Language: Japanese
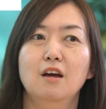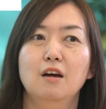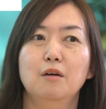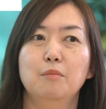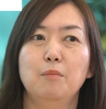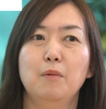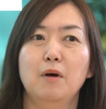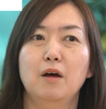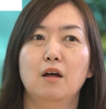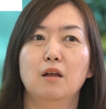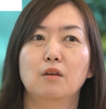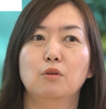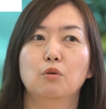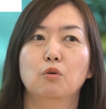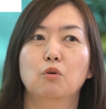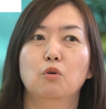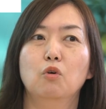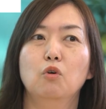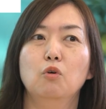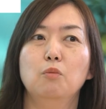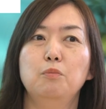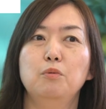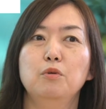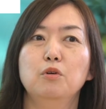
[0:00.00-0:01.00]
ぱあの
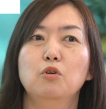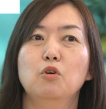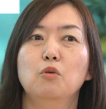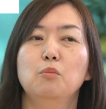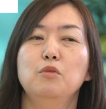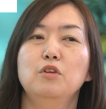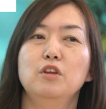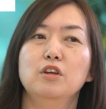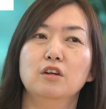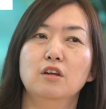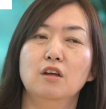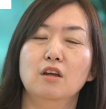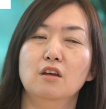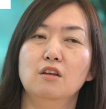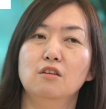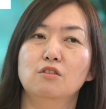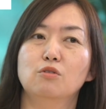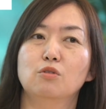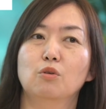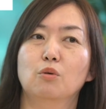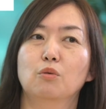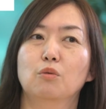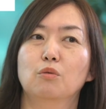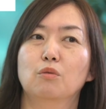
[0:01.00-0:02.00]

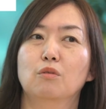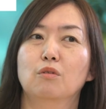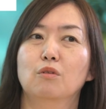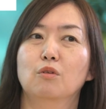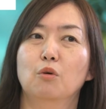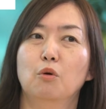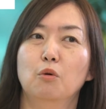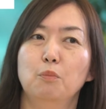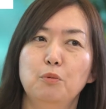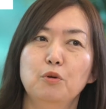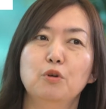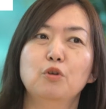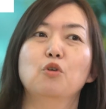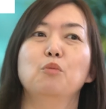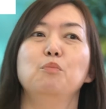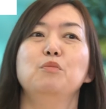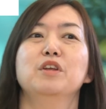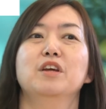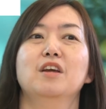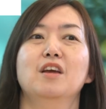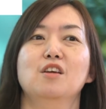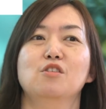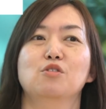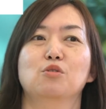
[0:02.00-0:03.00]

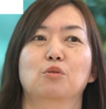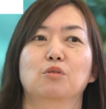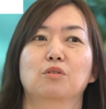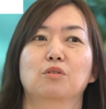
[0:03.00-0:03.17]
オープンコミュニケーションオープンコミュニケーション